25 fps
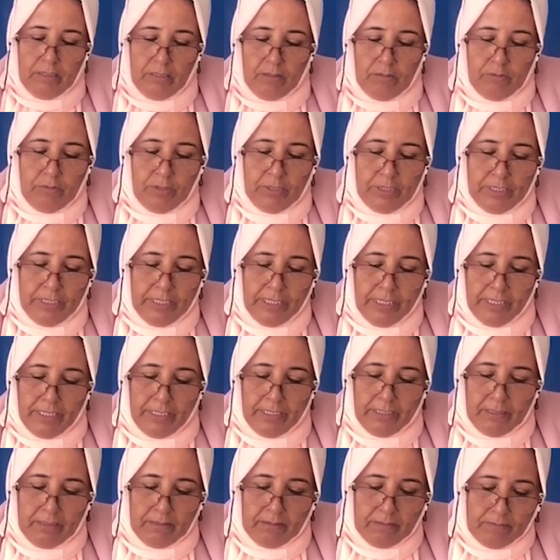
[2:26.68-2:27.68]
في
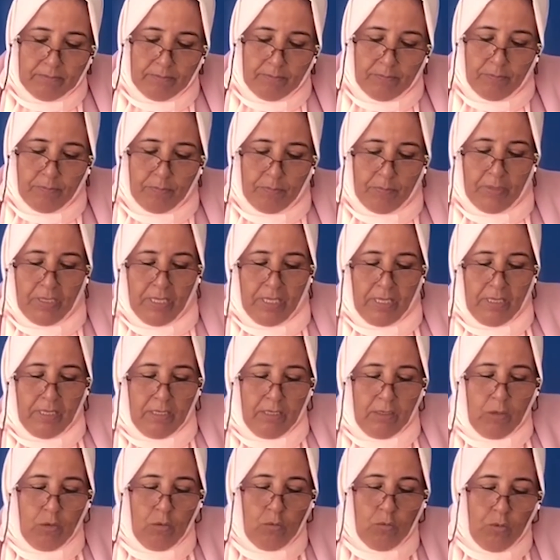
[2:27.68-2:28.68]
الدين
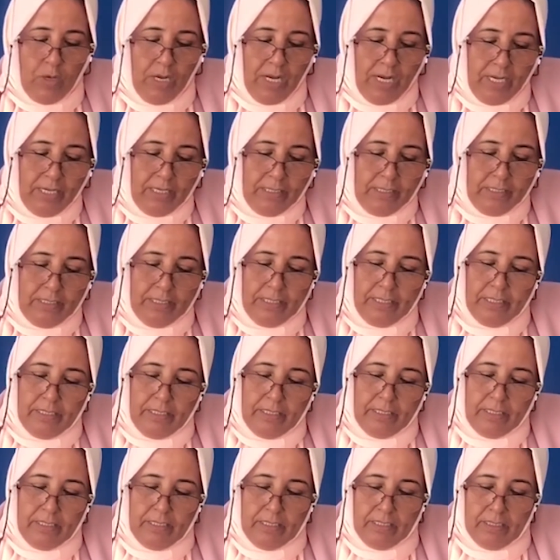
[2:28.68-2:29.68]
هو
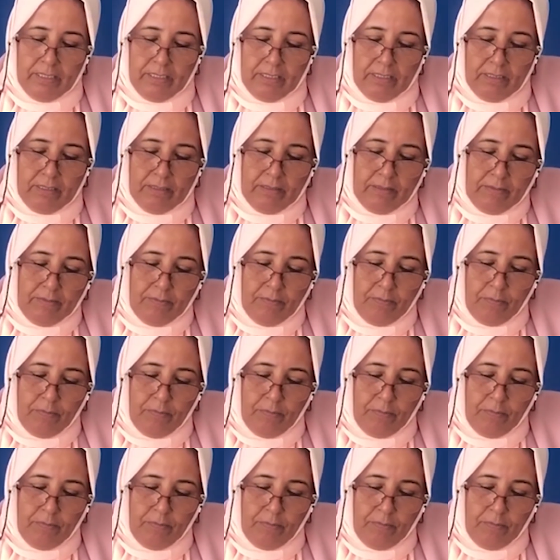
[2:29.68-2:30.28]
اللي آه،